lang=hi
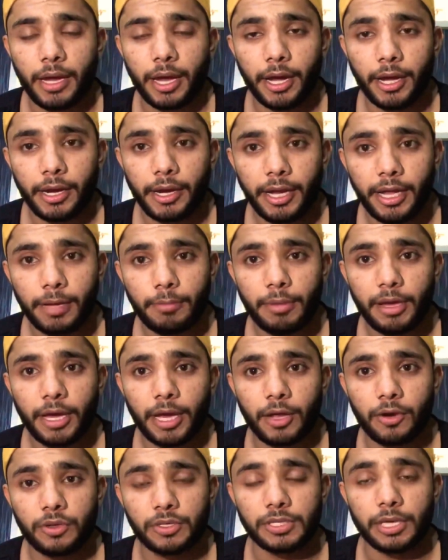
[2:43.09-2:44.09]
इनटेक में
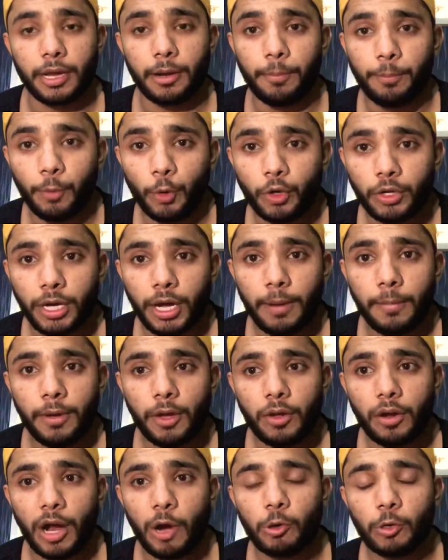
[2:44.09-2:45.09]
कैलोरीज इनपुट कम है
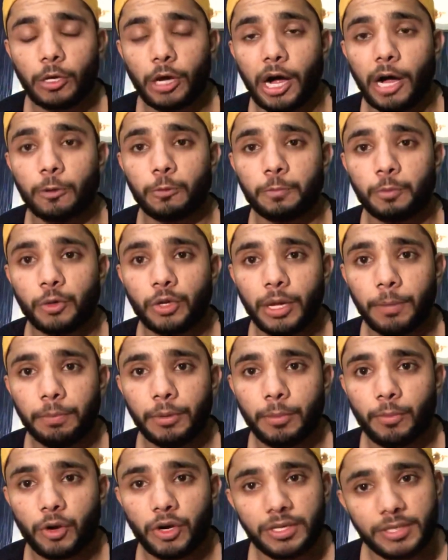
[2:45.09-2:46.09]
और आउट आउटपुट
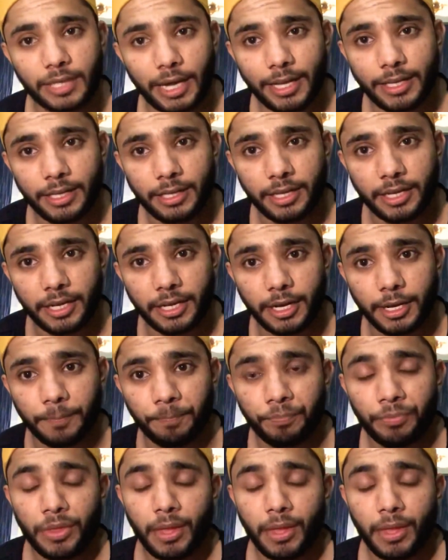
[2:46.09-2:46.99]
आपकी बॉडी ज़्यादा दे रही है